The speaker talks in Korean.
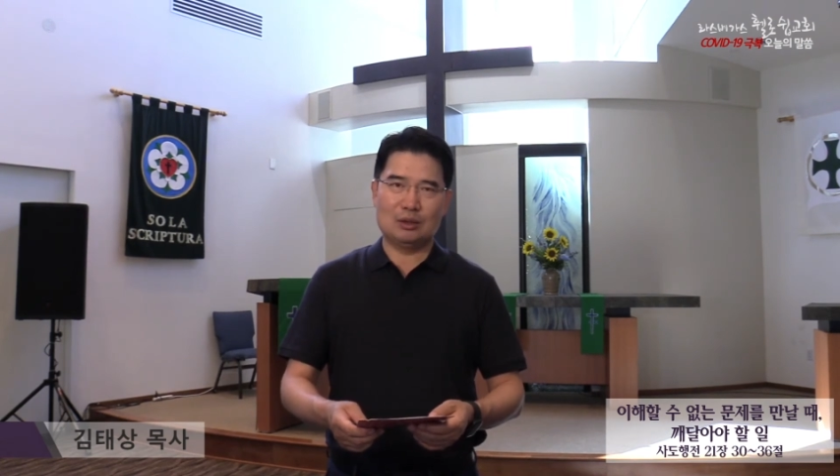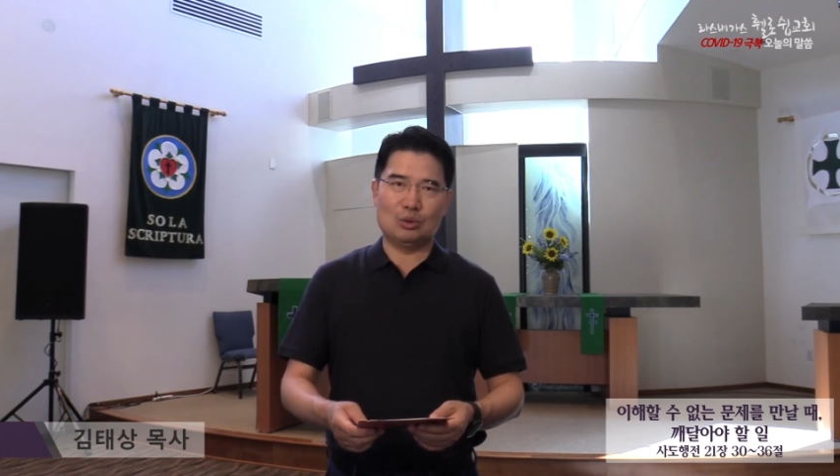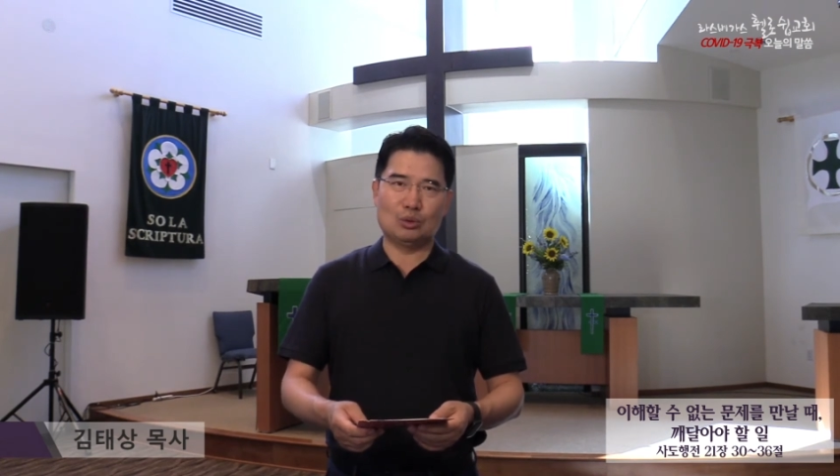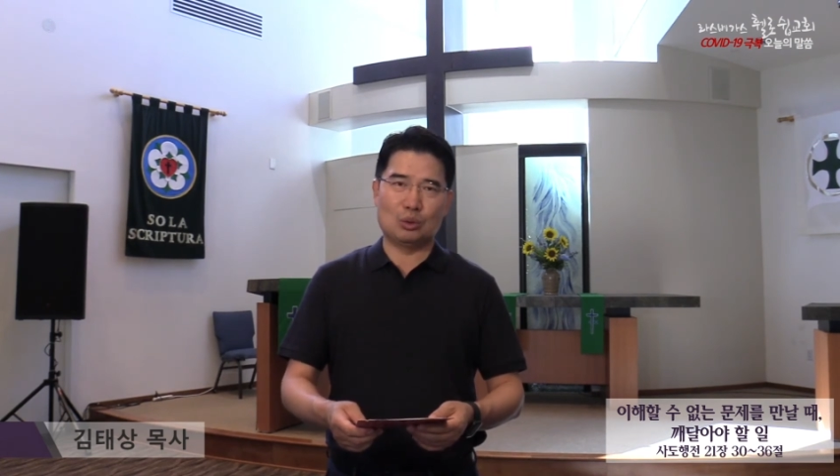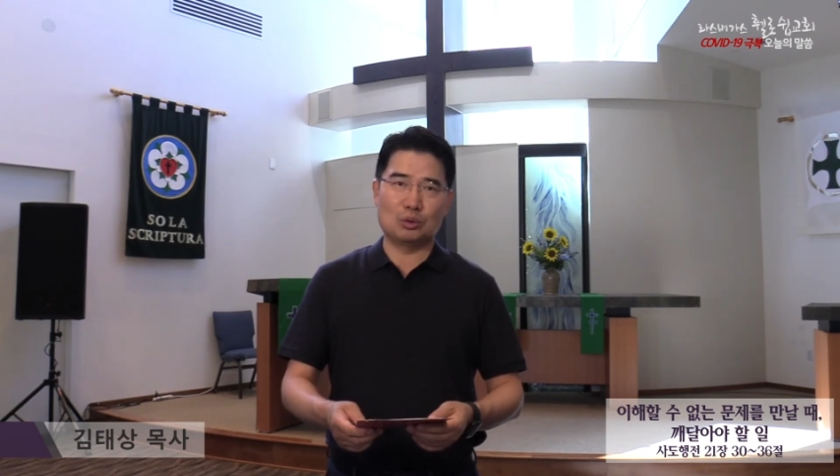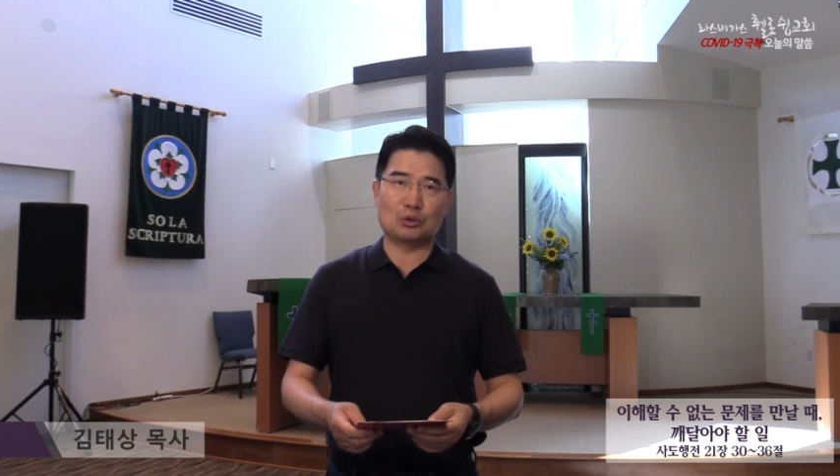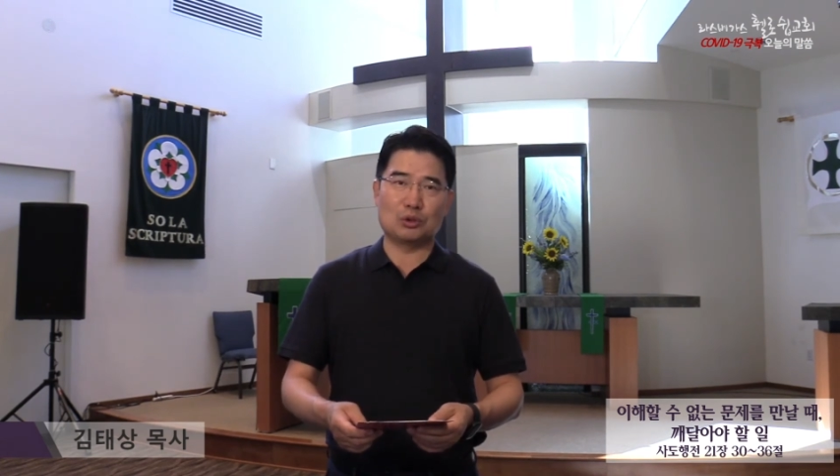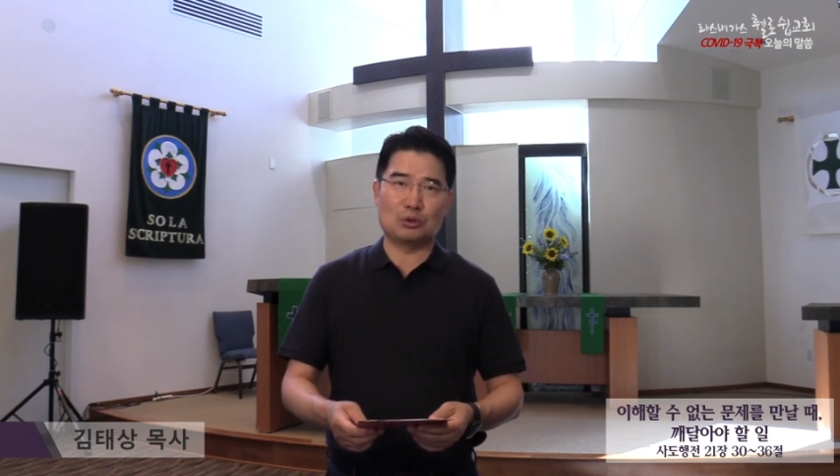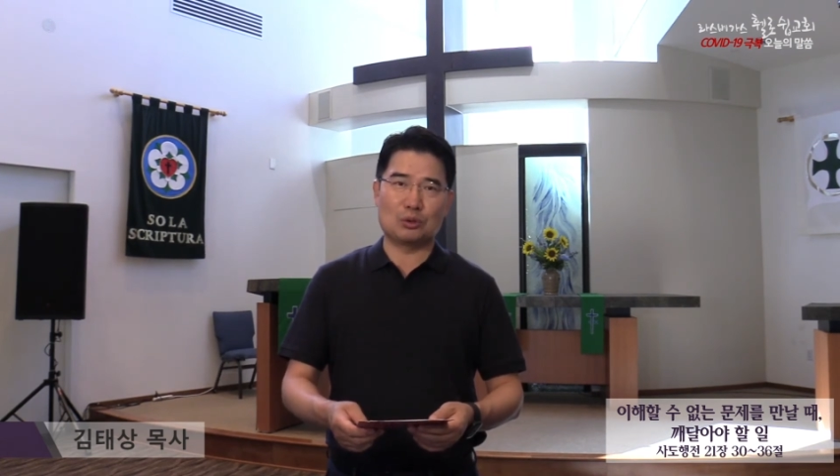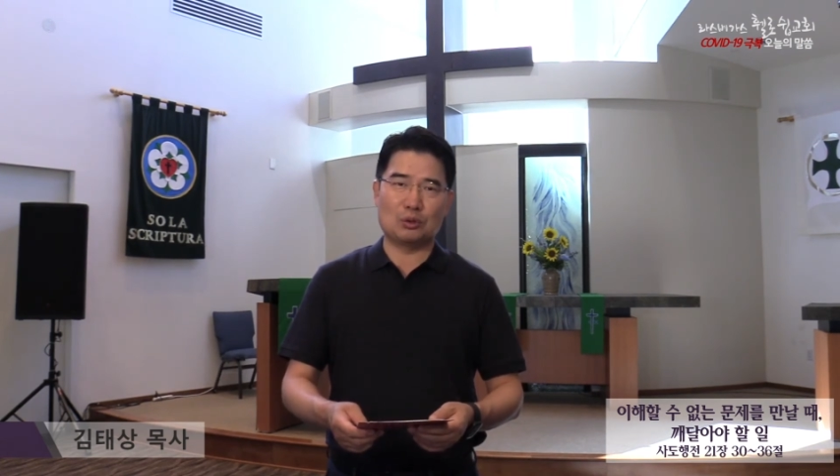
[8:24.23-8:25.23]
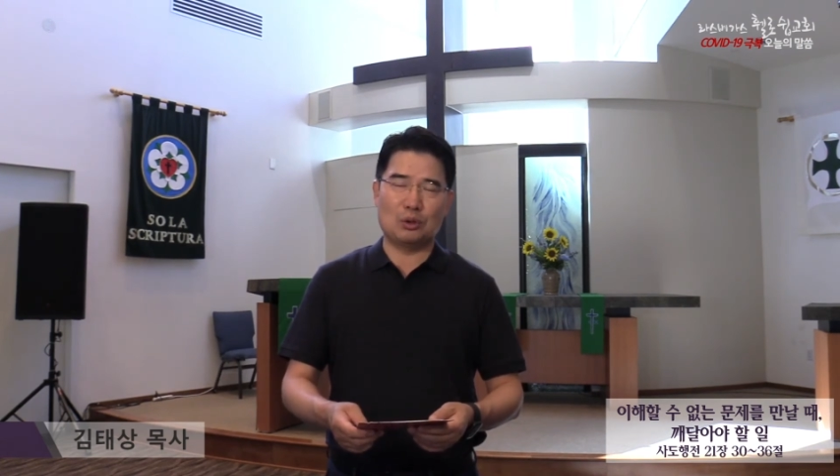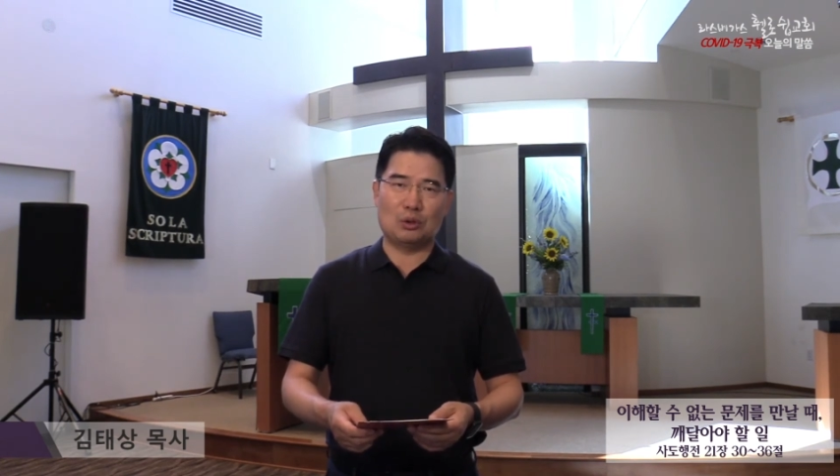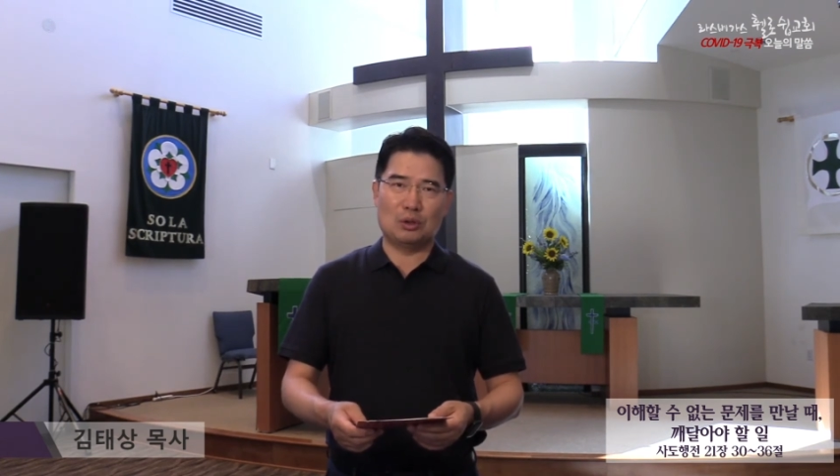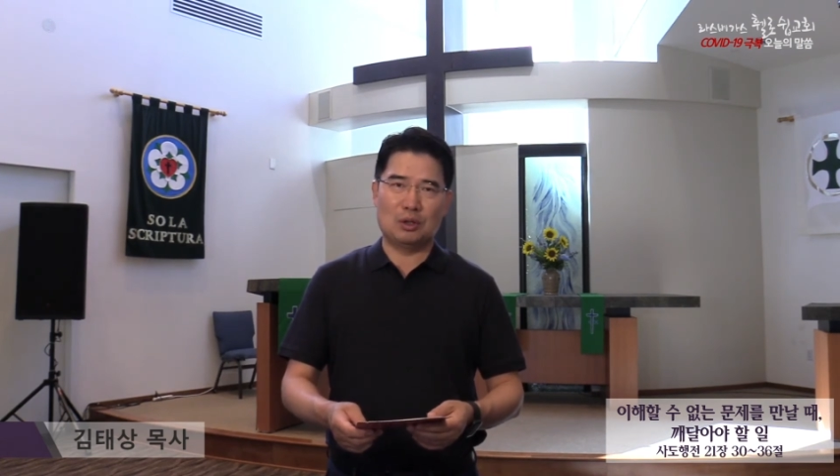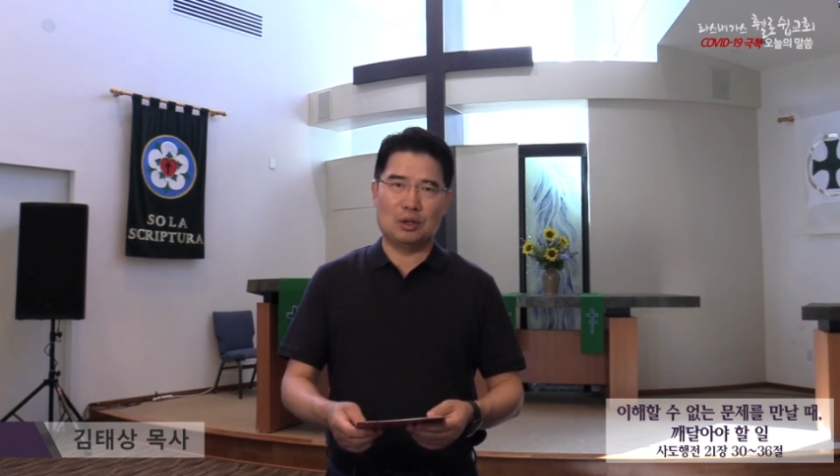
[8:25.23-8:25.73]
또
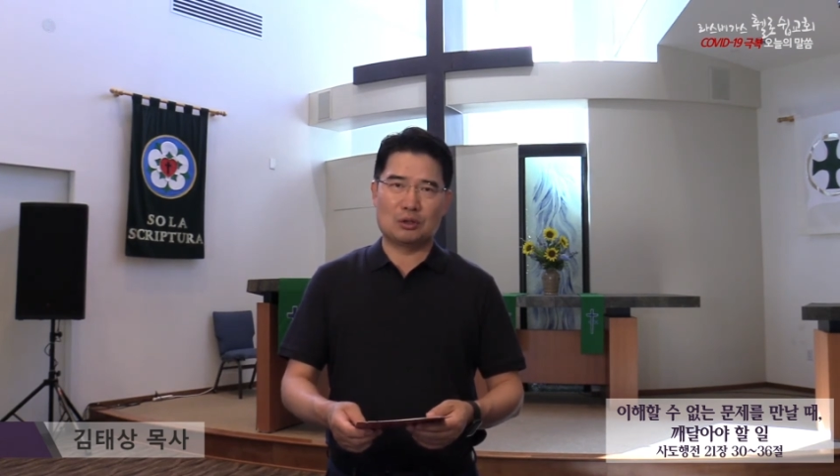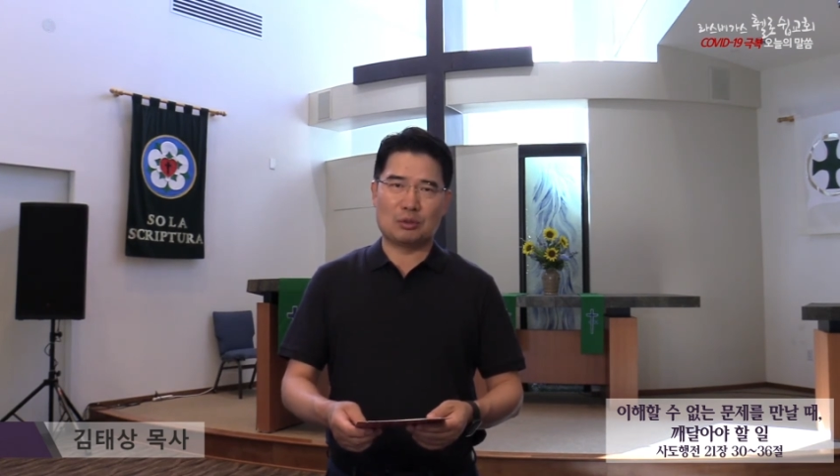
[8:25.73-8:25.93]
도덕적으로도